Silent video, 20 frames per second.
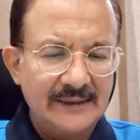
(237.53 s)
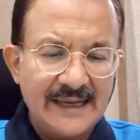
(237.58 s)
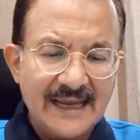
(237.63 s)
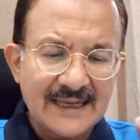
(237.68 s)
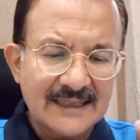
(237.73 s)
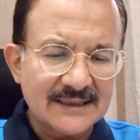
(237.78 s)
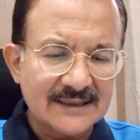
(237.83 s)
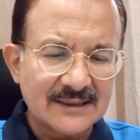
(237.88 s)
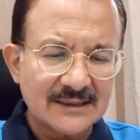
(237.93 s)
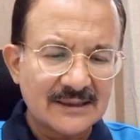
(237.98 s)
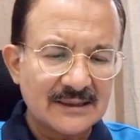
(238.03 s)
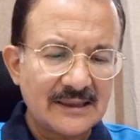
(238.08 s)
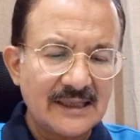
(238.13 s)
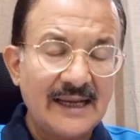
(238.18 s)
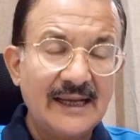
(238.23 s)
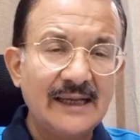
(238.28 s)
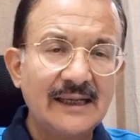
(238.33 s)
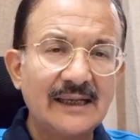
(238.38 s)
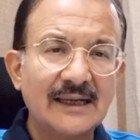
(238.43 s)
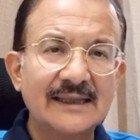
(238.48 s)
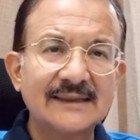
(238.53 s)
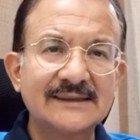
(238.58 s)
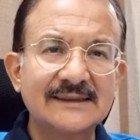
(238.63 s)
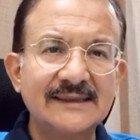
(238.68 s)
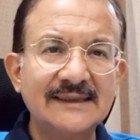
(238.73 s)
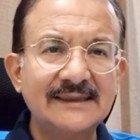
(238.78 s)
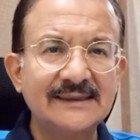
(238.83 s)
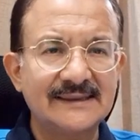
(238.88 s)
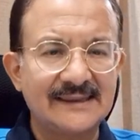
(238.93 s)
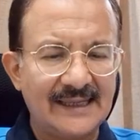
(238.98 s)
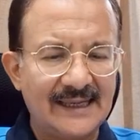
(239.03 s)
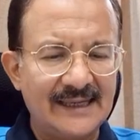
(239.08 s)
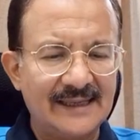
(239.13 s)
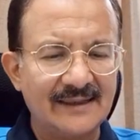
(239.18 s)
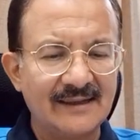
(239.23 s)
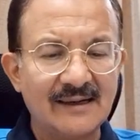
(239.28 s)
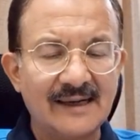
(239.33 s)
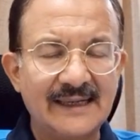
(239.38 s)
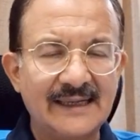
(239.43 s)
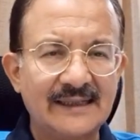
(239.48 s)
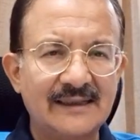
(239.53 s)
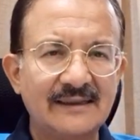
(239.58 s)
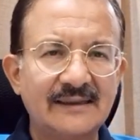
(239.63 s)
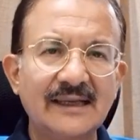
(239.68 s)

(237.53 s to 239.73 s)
नेक्स्ट है असिस्ट एंड गाइड